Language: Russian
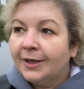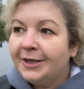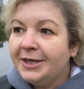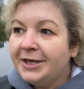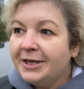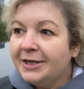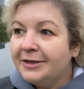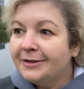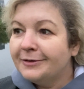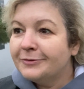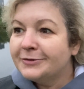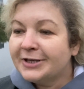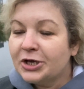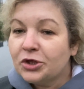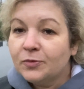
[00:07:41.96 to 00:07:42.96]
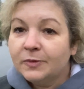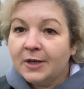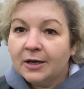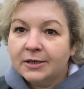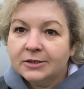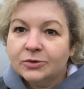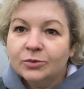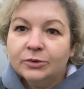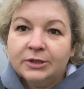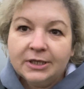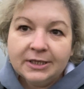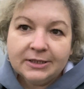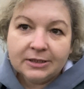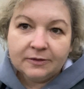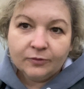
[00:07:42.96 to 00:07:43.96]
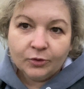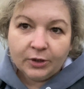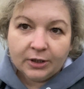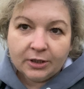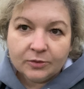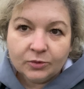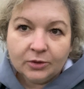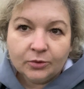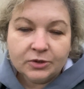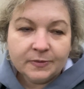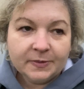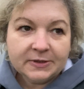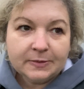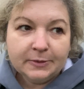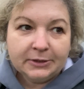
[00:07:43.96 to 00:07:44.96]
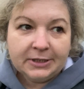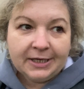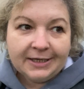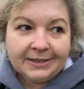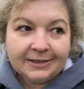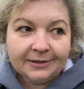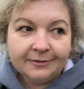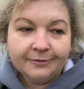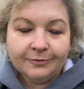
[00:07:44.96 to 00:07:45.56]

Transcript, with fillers: И, скажем так, изнутри эти дворики удалось посмотреть.